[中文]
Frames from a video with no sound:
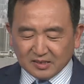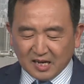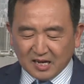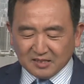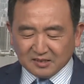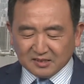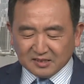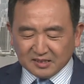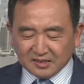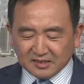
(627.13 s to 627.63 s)

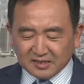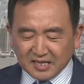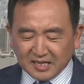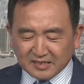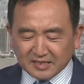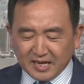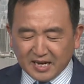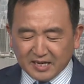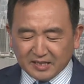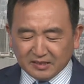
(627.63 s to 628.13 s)
但这
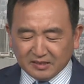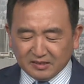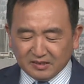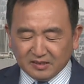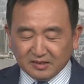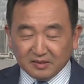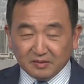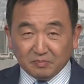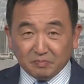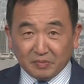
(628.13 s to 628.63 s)
现在
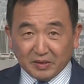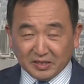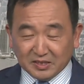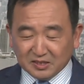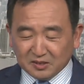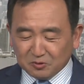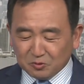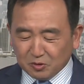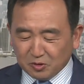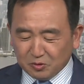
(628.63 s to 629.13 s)
北
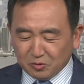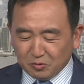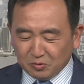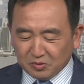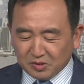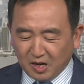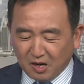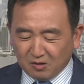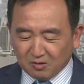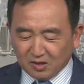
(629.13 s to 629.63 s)
京却
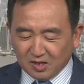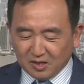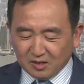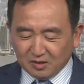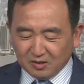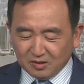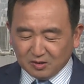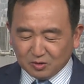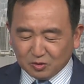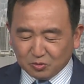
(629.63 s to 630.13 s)
遇到了